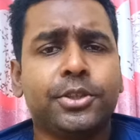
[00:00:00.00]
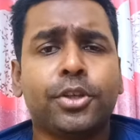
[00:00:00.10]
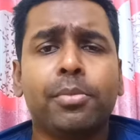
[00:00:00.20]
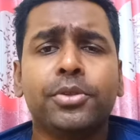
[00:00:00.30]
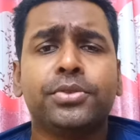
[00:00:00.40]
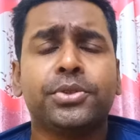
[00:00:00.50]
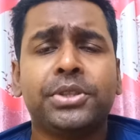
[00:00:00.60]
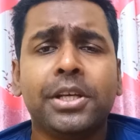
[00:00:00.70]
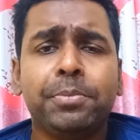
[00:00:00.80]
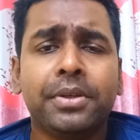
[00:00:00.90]
সমস্ত
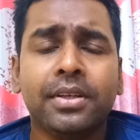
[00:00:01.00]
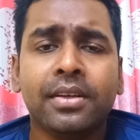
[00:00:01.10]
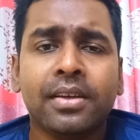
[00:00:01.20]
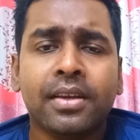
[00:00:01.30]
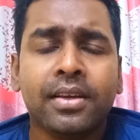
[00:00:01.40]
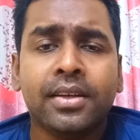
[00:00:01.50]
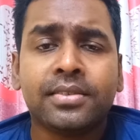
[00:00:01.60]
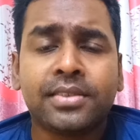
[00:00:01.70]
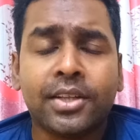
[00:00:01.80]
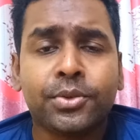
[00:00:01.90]
শিল্পী
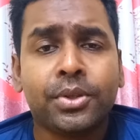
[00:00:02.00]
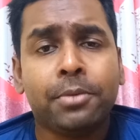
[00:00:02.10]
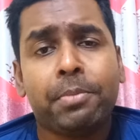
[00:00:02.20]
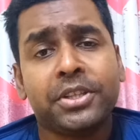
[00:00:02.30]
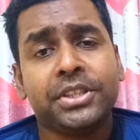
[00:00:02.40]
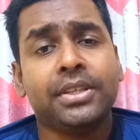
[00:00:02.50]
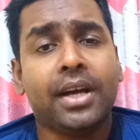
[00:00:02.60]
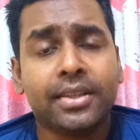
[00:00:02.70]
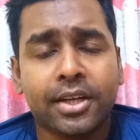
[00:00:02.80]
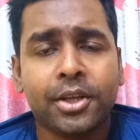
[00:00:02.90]
ছাত্রদের পাশে না
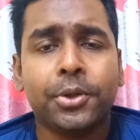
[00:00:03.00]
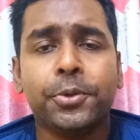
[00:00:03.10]
দাঁড়ালো